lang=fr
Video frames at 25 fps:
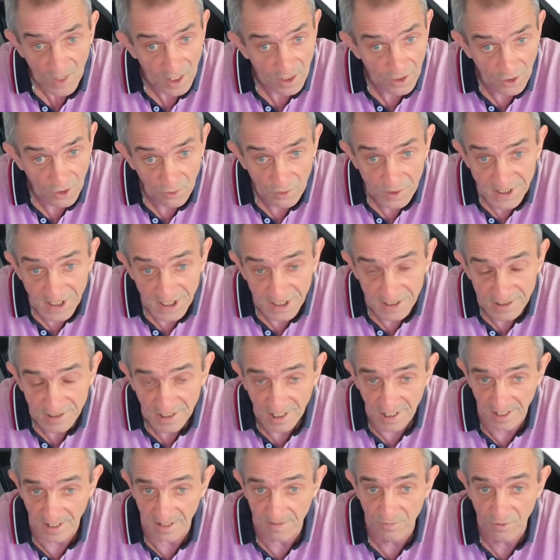Donc c'est
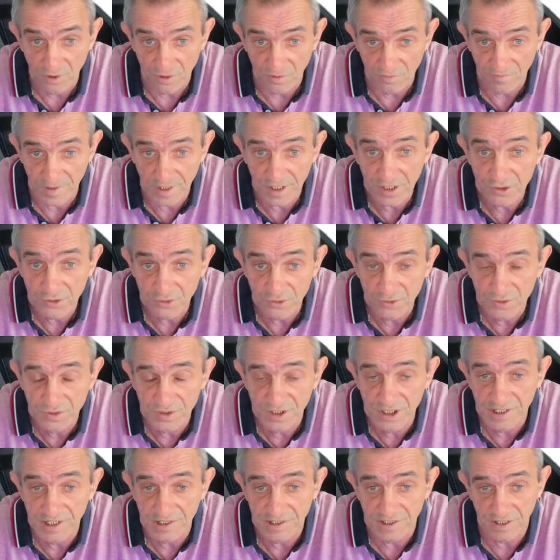très mauvais
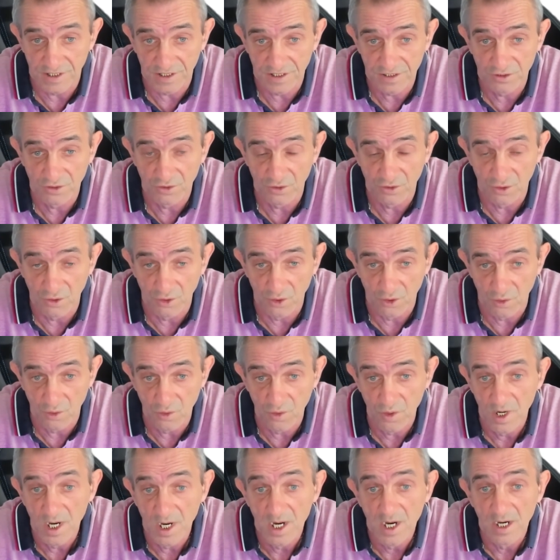d'utiliser de
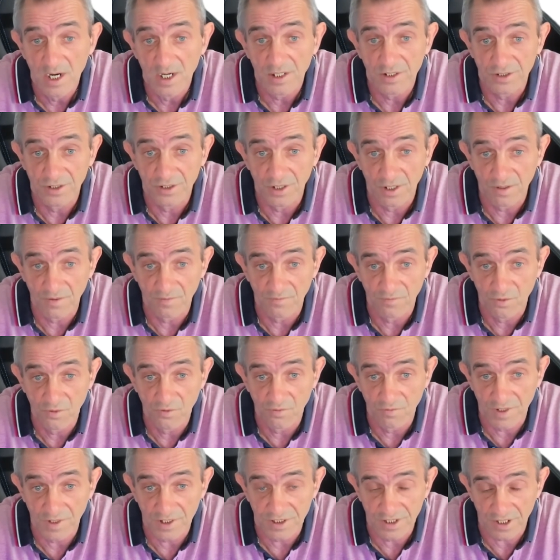l'eau dans
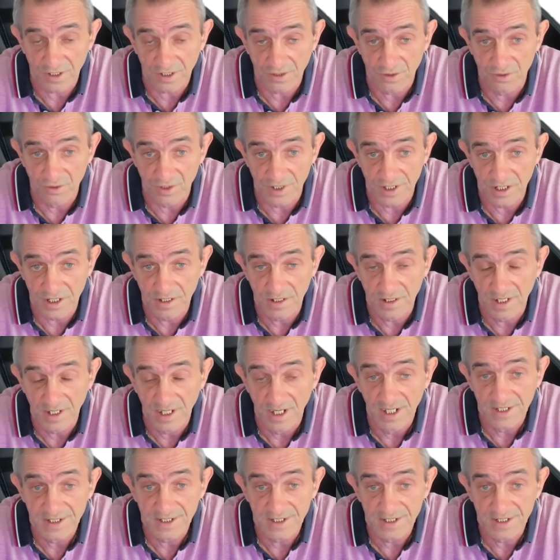vos watercolings.